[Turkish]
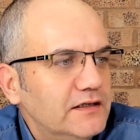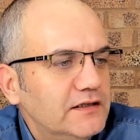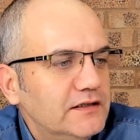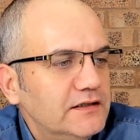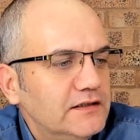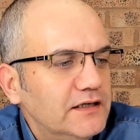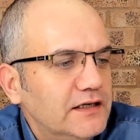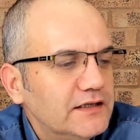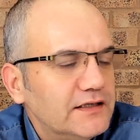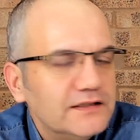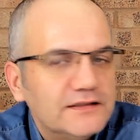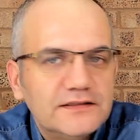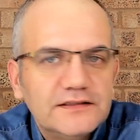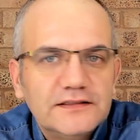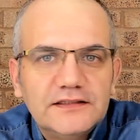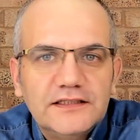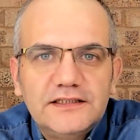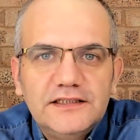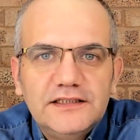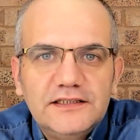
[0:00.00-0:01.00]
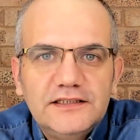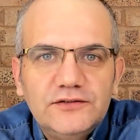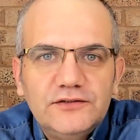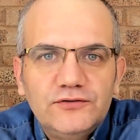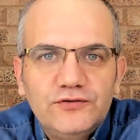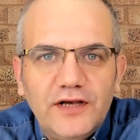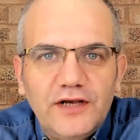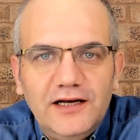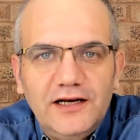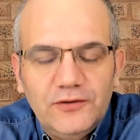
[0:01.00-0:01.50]
arasındaki
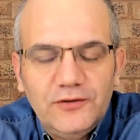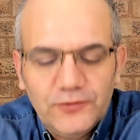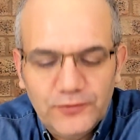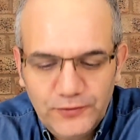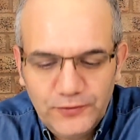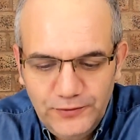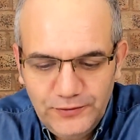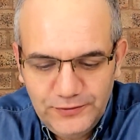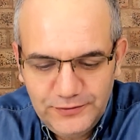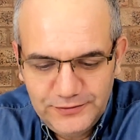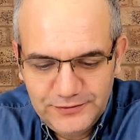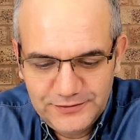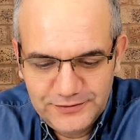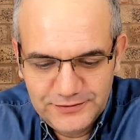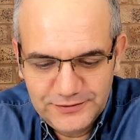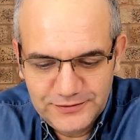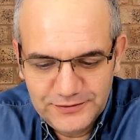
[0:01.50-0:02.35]
düello, e,